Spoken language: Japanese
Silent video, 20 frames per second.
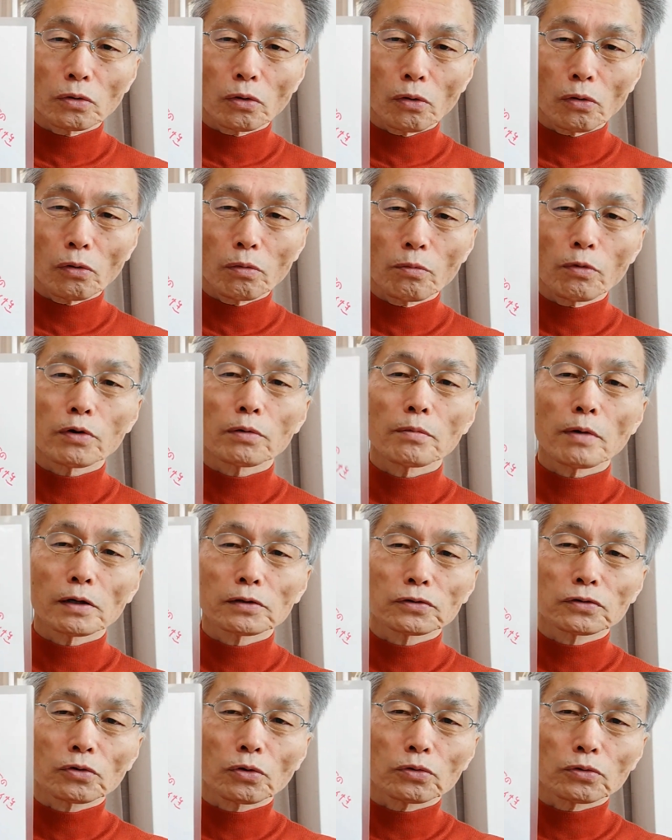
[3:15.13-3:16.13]
思いま
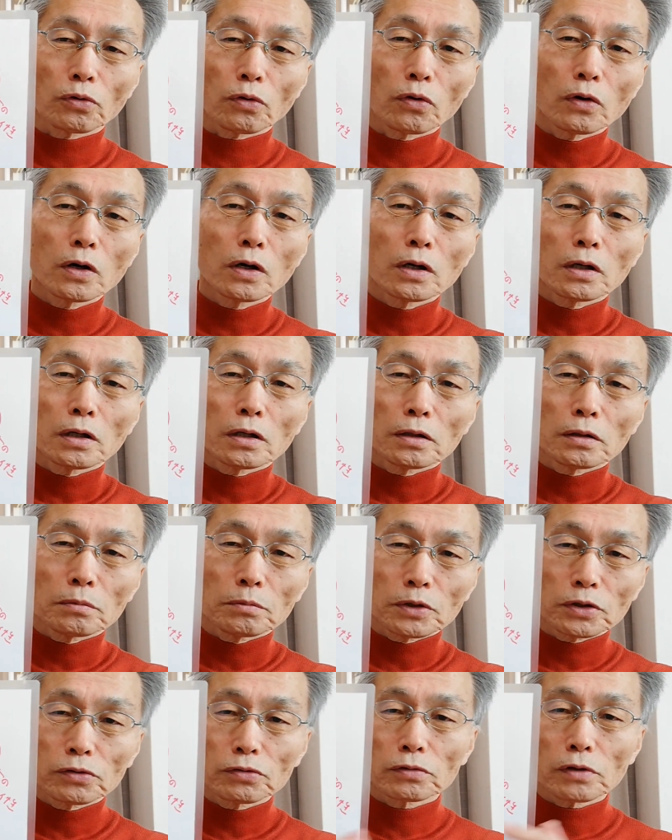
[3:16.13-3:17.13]
すこの
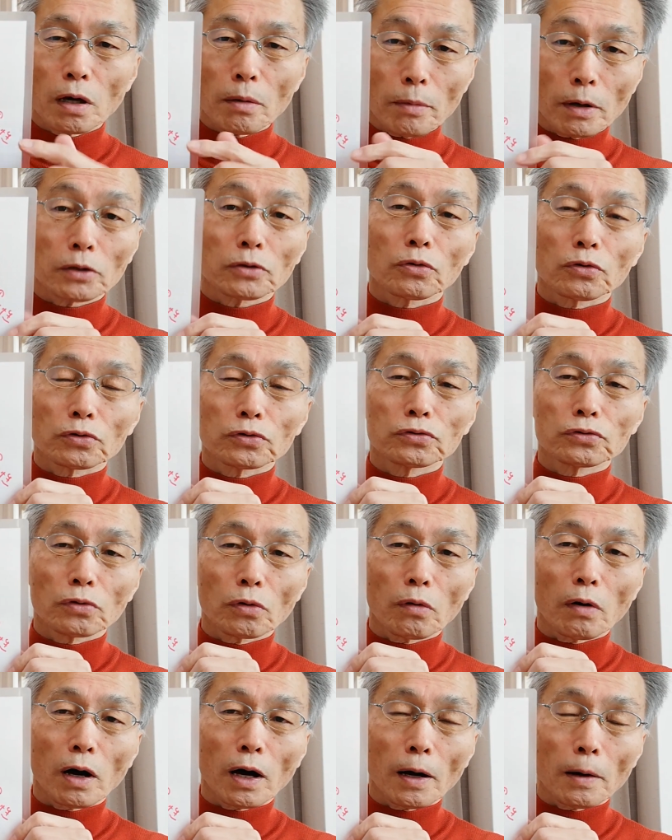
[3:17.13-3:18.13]
水玉というの
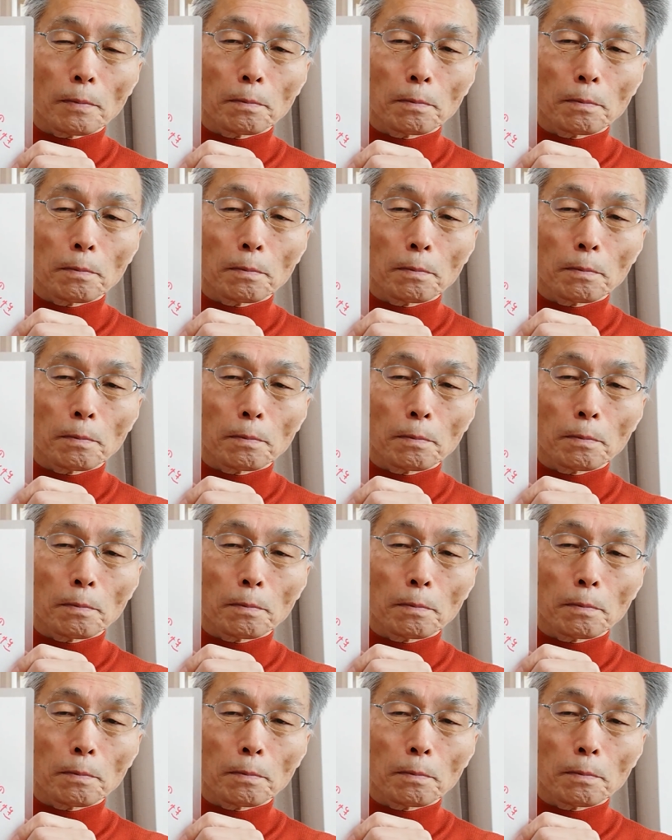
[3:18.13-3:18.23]
は。